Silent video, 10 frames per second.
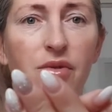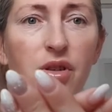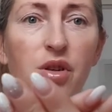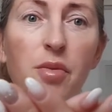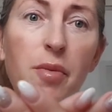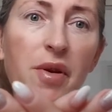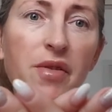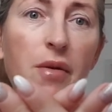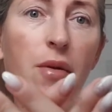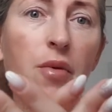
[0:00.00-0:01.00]
w sensie
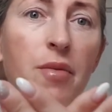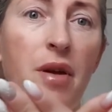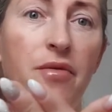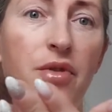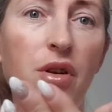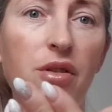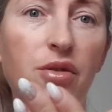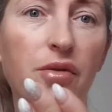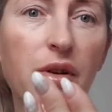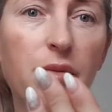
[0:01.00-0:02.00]
poprawiała, bo miałam
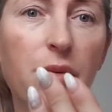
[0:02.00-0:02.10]
fioletowe,